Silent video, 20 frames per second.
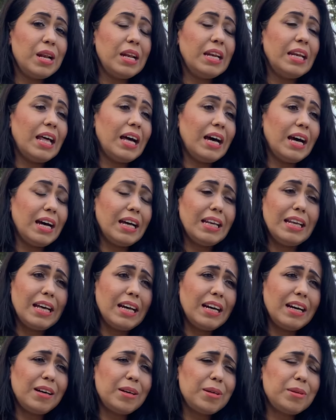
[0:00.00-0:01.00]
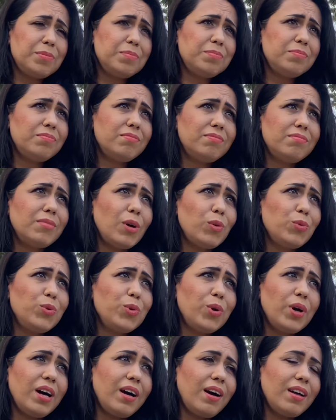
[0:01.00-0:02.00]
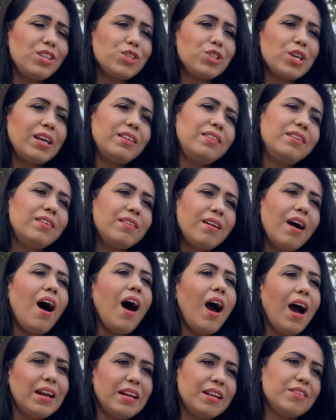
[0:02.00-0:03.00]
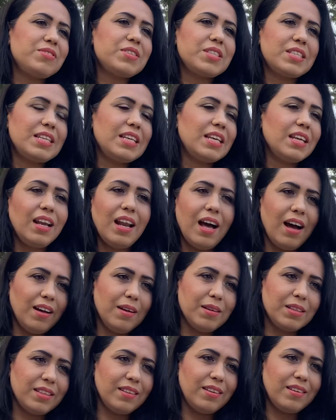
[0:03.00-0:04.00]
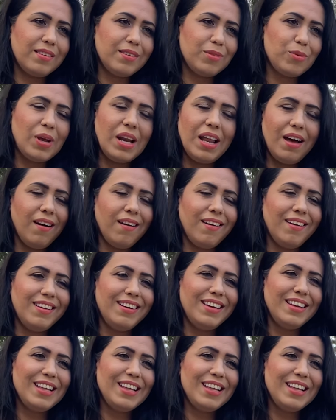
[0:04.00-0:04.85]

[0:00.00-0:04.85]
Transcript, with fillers: لا لا موضوع إيجاد الراحة النفسية لا أكثر ولا أقل